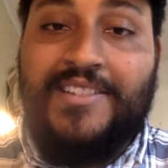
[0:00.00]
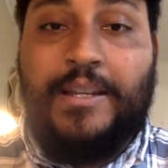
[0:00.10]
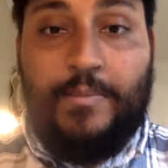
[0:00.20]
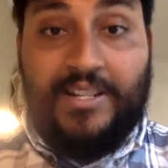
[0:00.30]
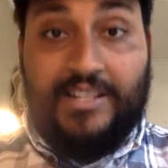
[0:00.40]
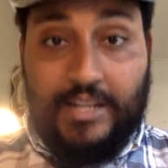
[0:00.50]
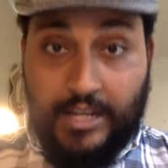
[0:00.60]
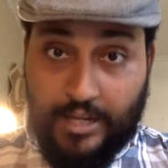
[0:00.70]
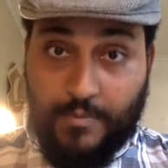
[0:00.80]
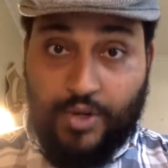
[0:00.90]
Simples
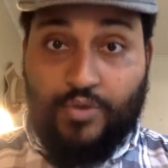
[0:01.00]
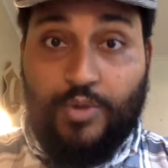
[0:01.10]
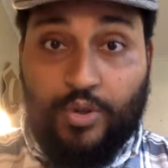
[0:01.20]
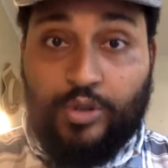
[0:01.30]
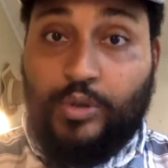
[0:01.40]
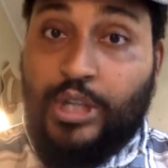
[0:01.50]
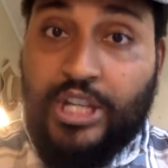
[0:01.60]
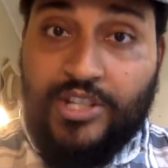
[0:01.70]
assim, em menos de um minuto.